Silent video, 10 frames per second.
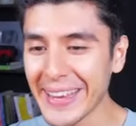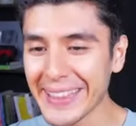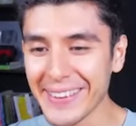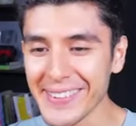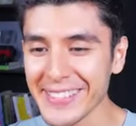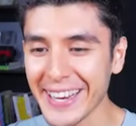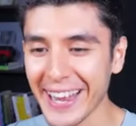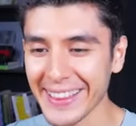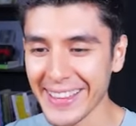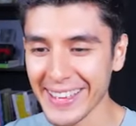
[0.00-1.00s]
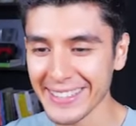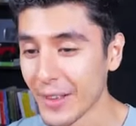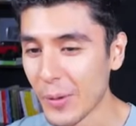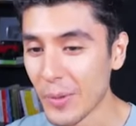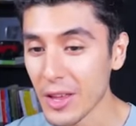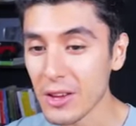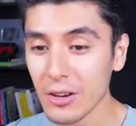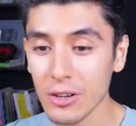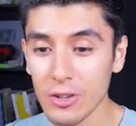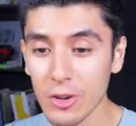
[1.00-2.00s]
kit de bicicletas. No, hombre,
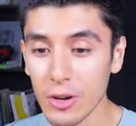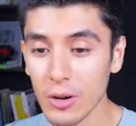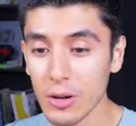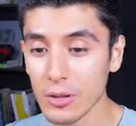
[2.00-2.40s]
yo, yo